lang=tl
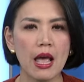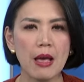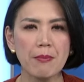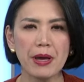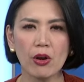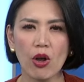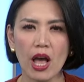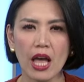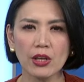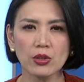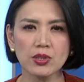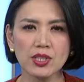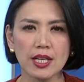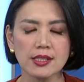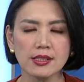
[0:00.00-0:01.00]
Pero
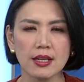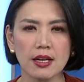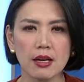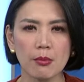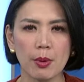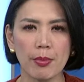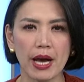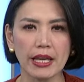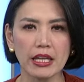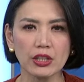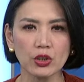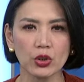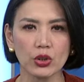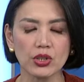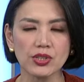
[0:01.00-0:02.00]
ayon sa isang kababayang
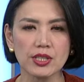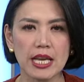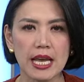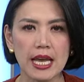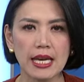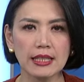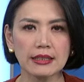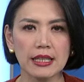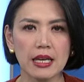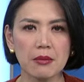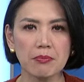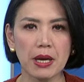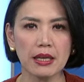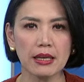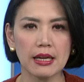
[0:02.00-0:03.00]
nurse, hindi
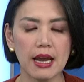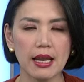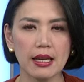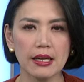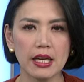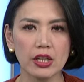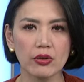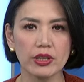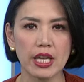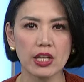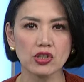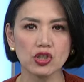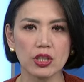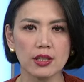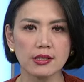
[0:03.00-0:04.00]
lang pagkilala ng
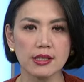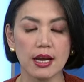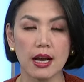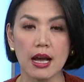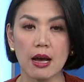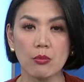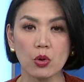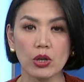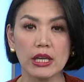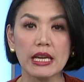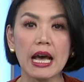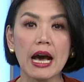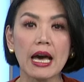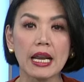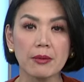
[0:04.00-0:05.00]
credentials ang hamong
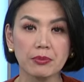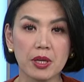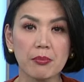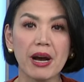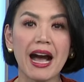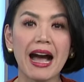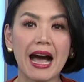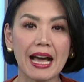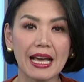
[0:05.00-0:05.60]
hinaharap ng mga